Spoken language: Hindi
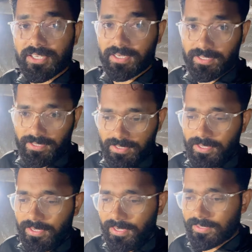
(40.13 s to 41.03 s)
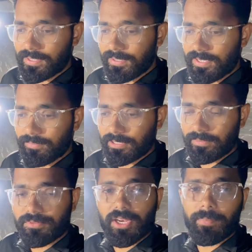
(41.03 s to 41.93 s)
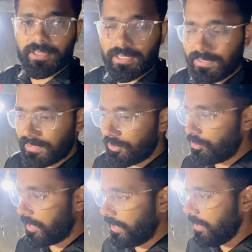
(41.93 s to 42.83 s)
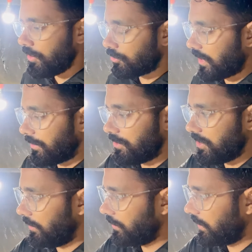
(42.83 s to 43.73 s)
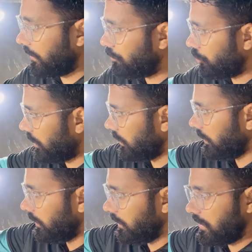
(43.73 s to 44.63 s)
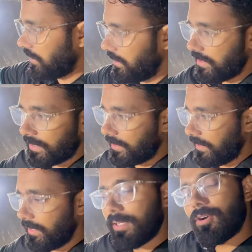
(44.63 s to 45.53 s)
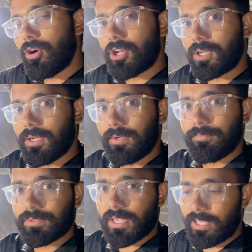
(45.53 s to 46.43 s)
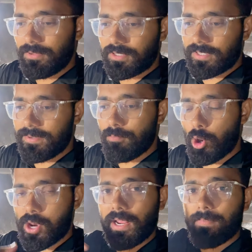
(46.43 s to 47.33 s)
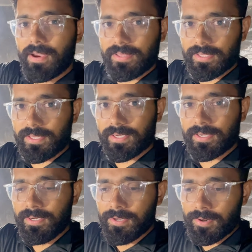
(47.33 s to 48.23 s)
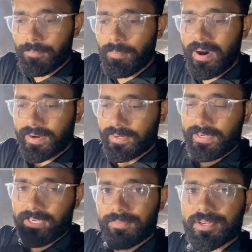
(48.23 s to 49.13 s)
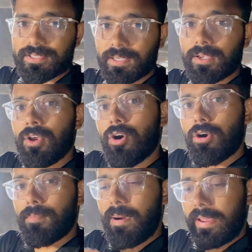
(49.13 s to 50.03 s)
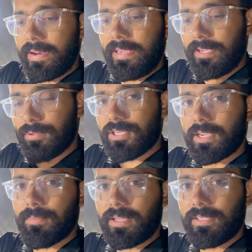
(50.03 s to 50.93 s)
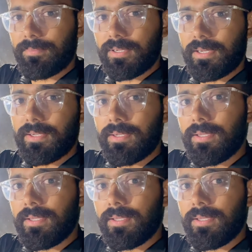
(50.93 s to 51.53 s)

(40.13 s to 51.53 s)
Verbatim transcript: छः ठीक है साढ़े छः मतलब छः पैंतालीस तक हो गया तो सात बजे हम इनका पूरा ये चेंज कर देंगे और सात बजे से मॉर्निंग का पानी दे देंगे बारह एक बजे तक और बारह एक बजे के बाद हम इन्हें